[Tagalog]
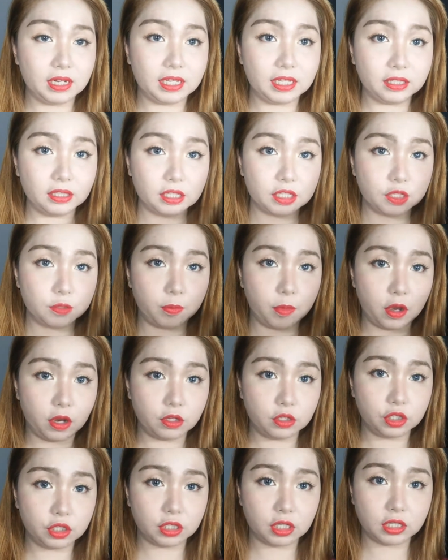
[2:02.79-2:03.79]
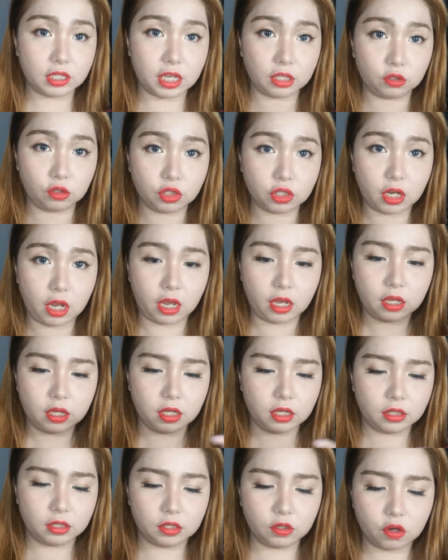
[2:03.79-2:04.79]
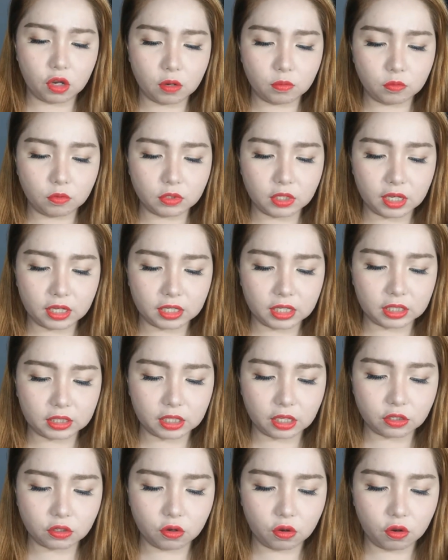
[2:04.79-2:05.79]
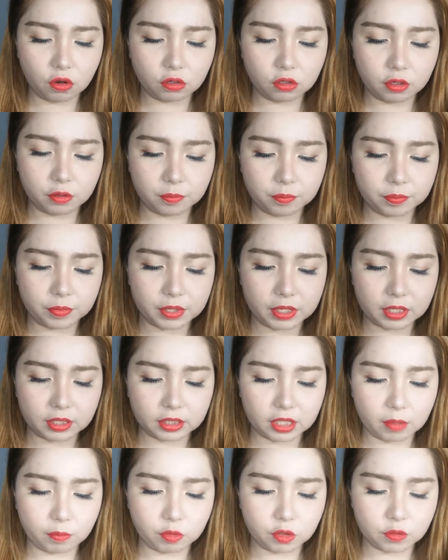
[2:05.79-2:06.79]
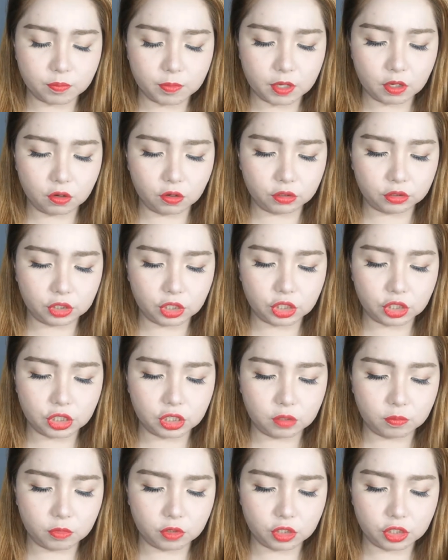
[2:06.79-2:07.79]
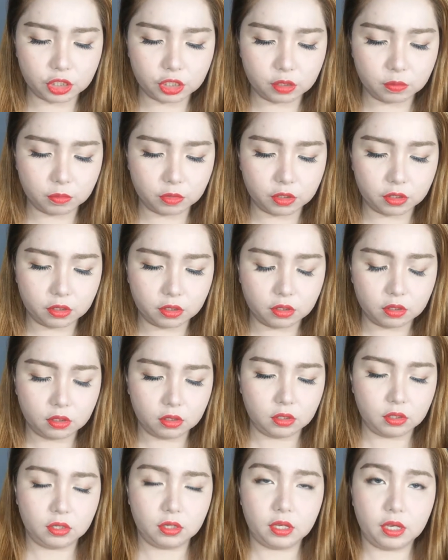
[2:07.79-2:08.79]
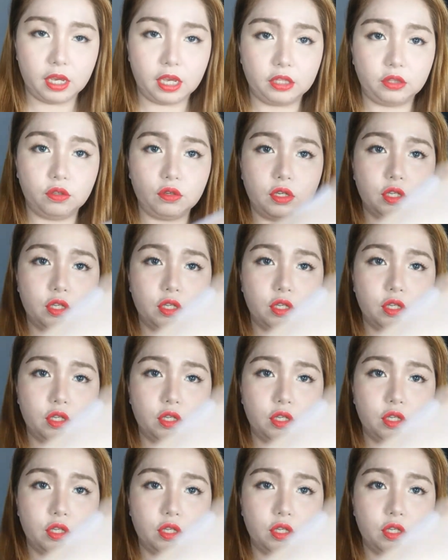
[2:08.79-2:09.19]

maliit na sponge. Tapos ito siya. Hindi ko alam kung nakikita niyo color pink. Tapos may konting shimmer-shimmer. Ito